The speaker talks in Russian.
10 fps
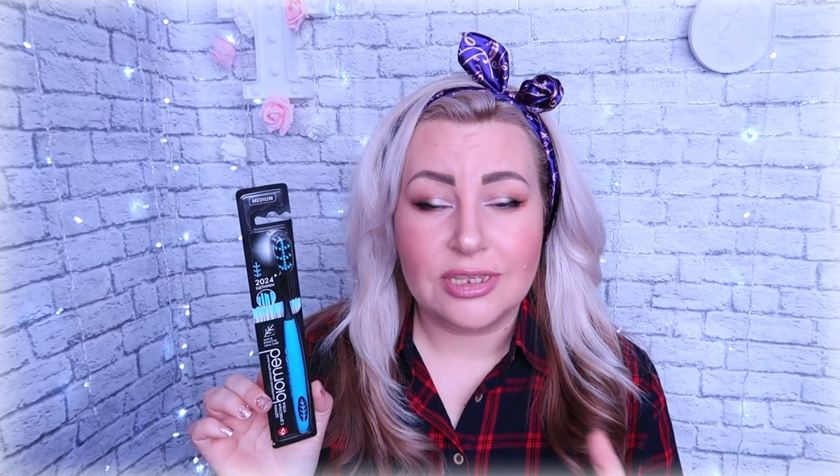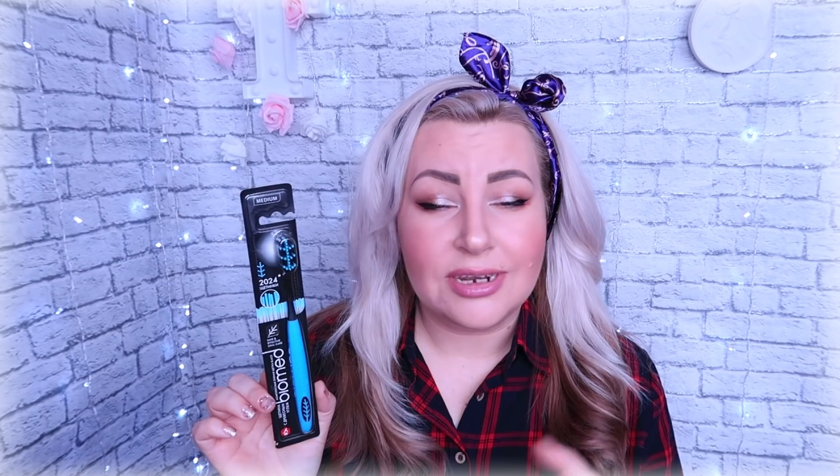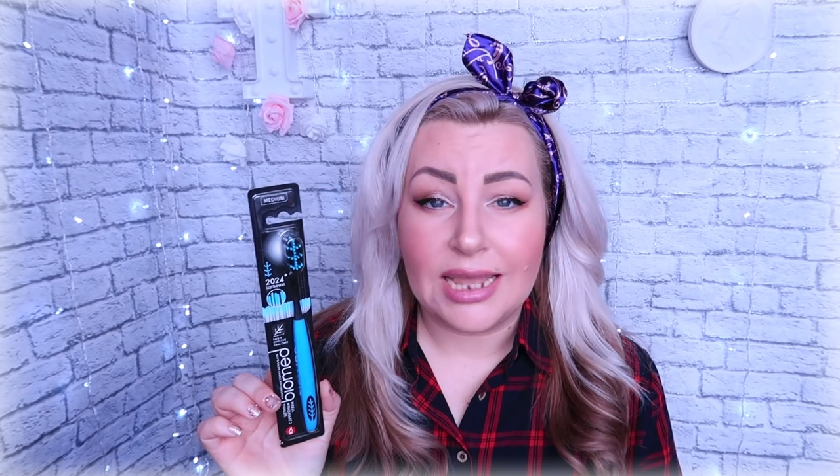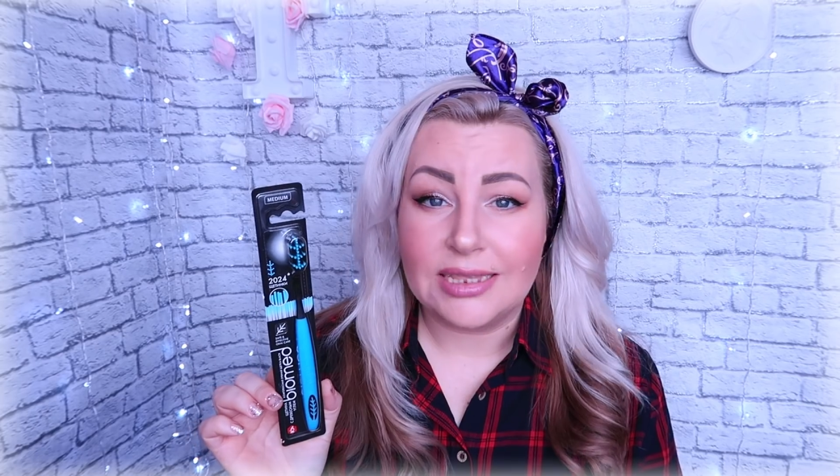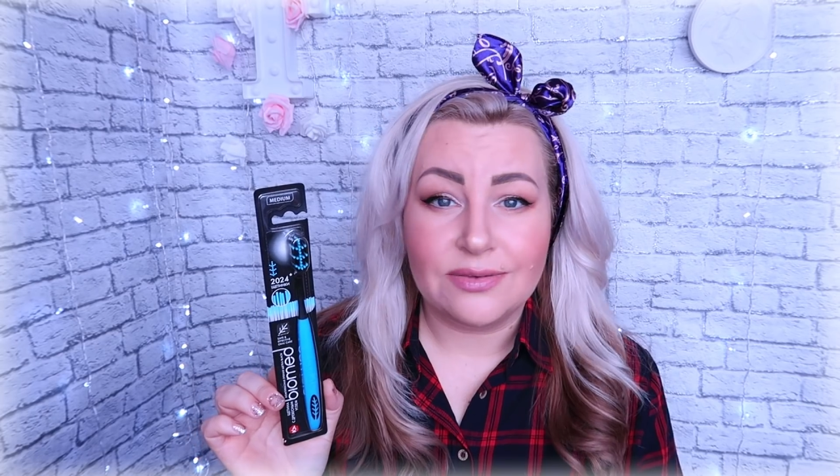
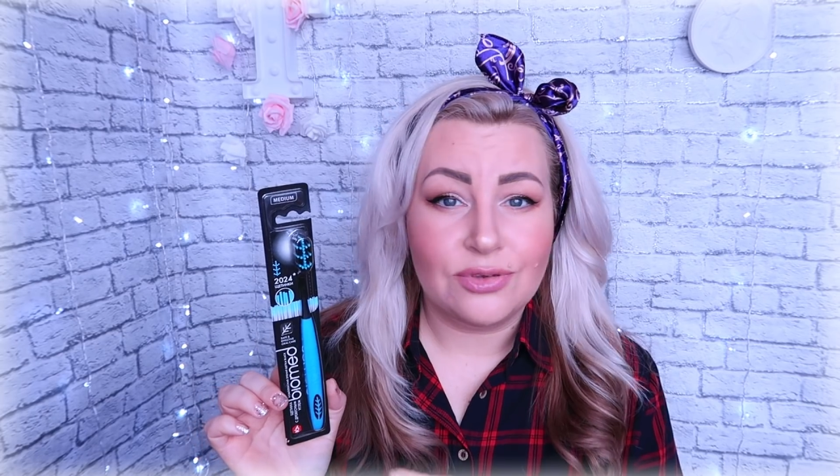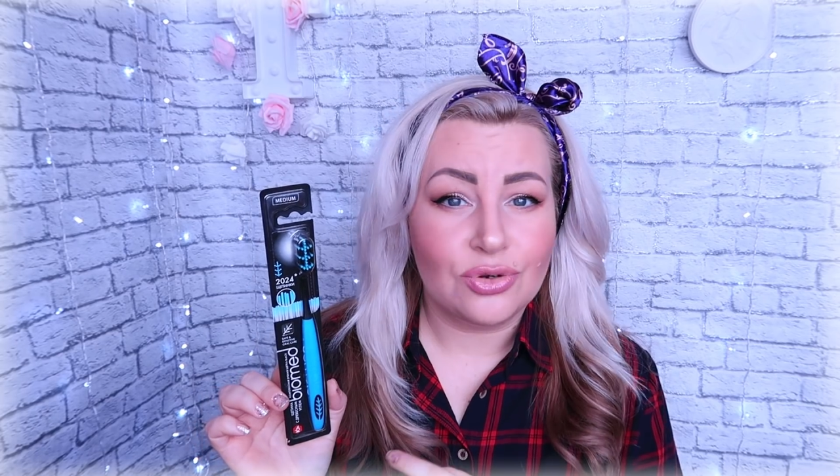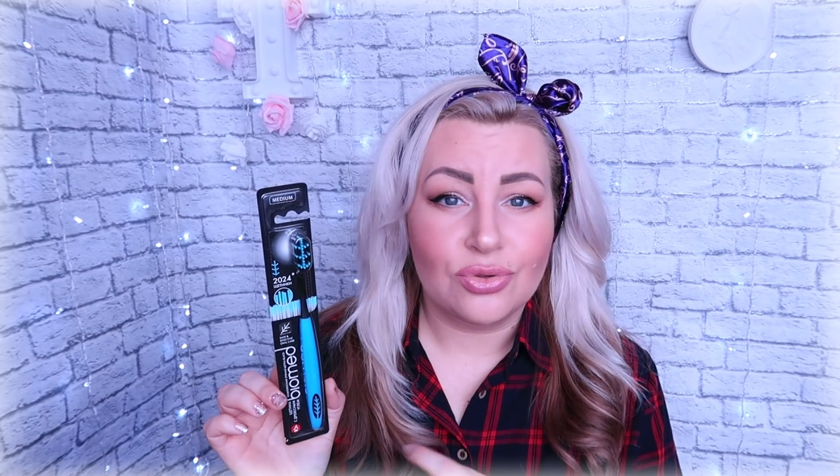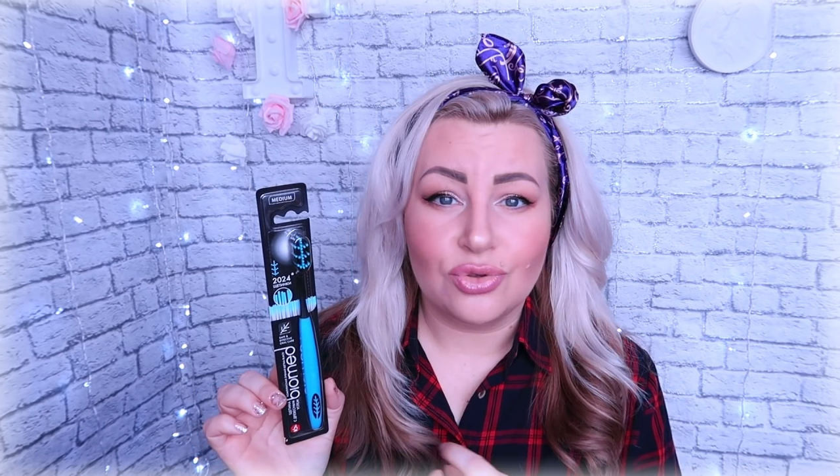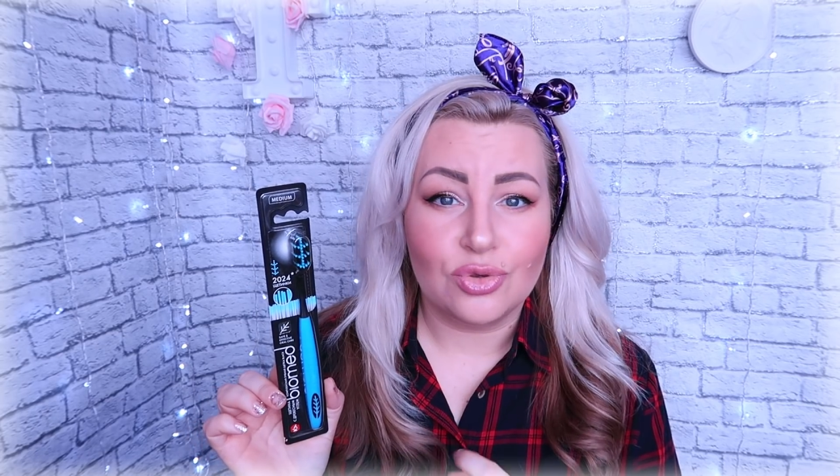стирается
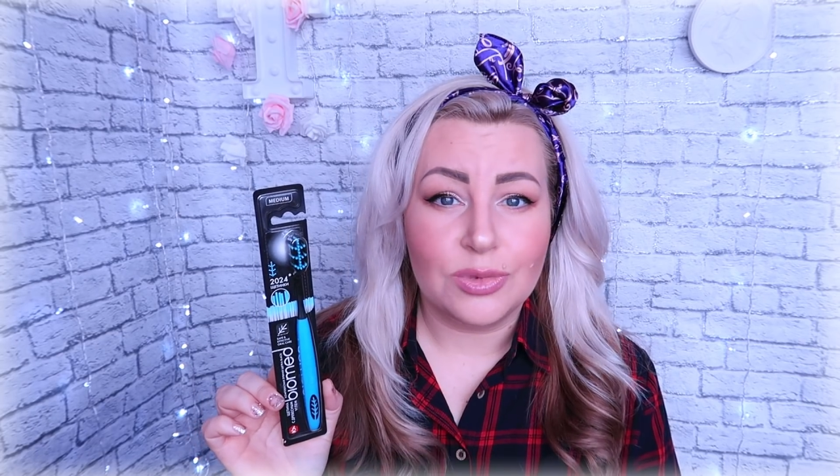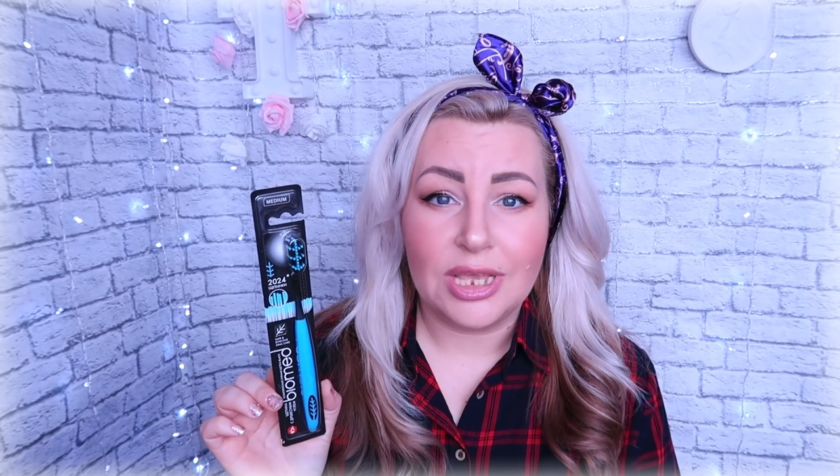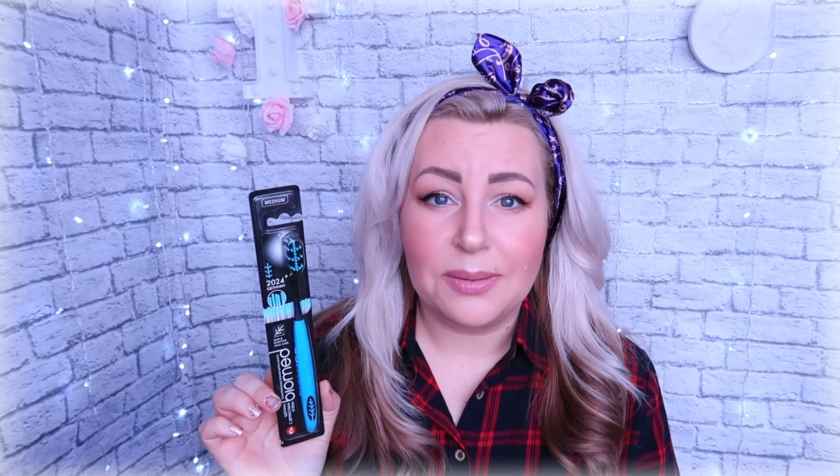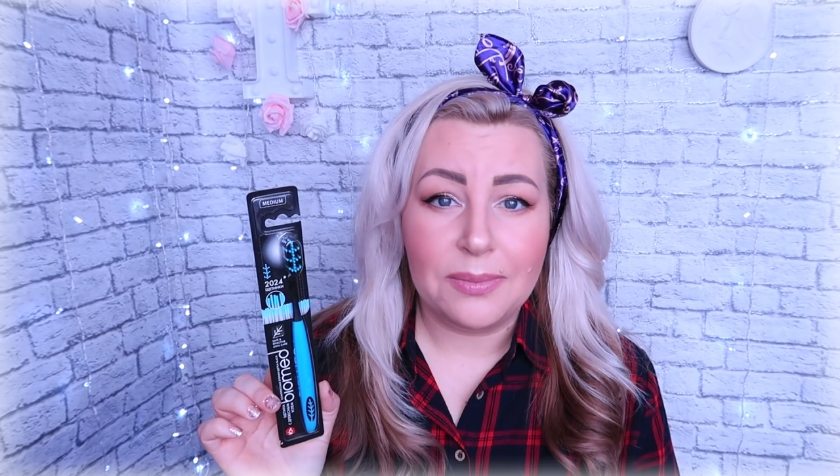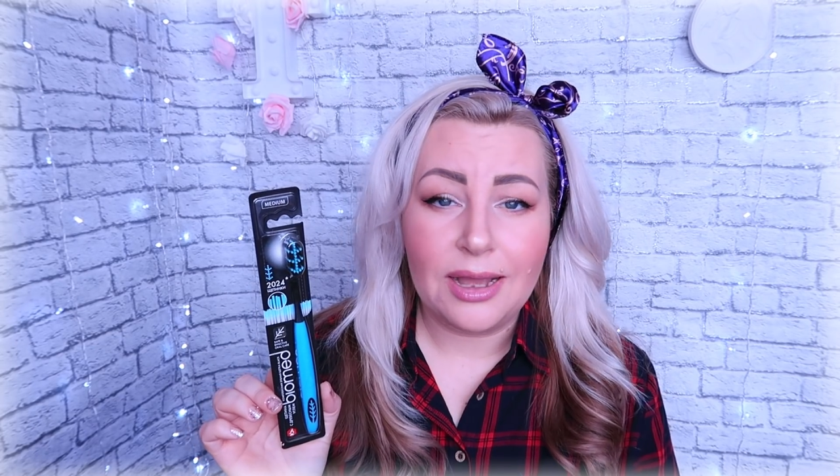все равно
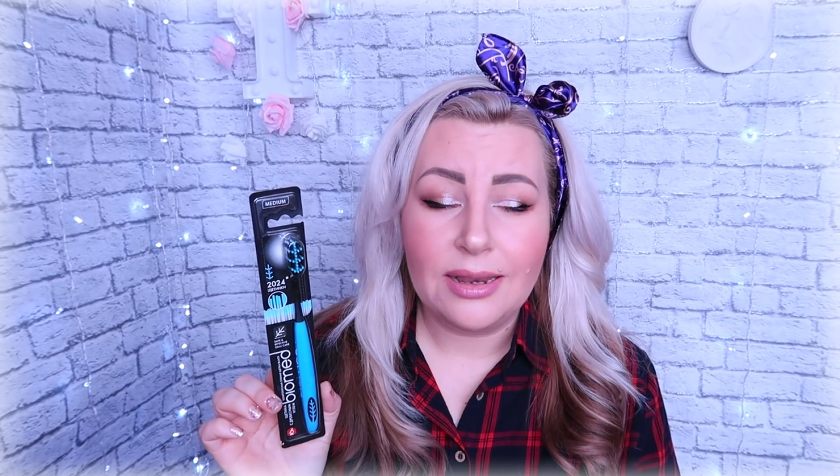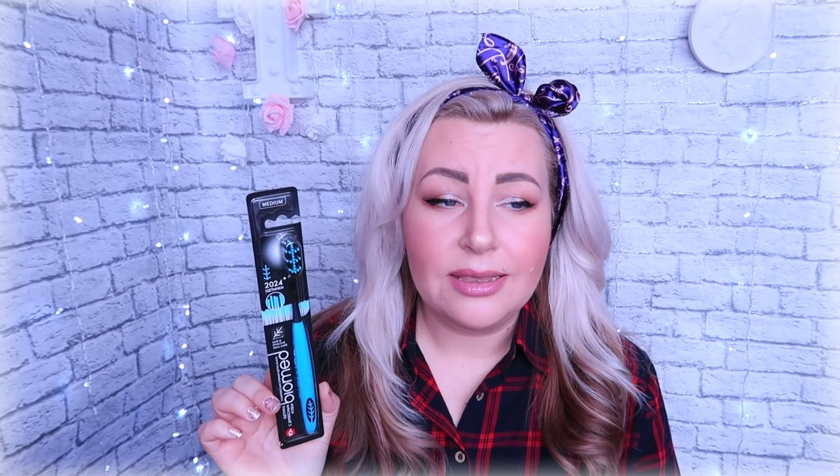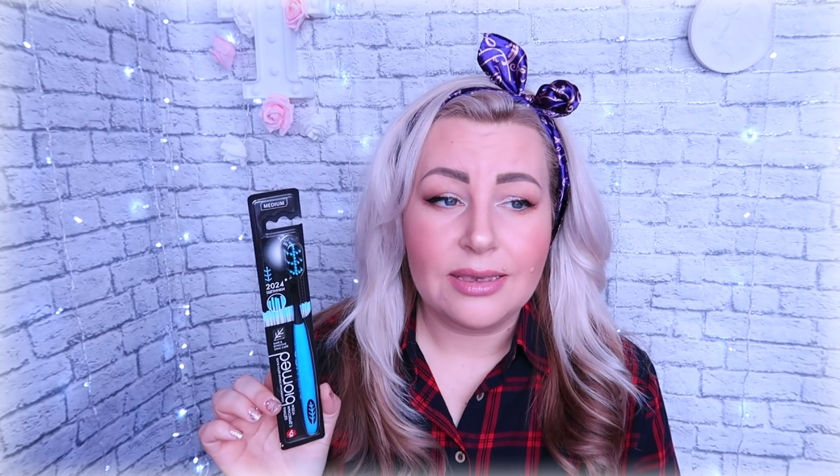зубная эмаль,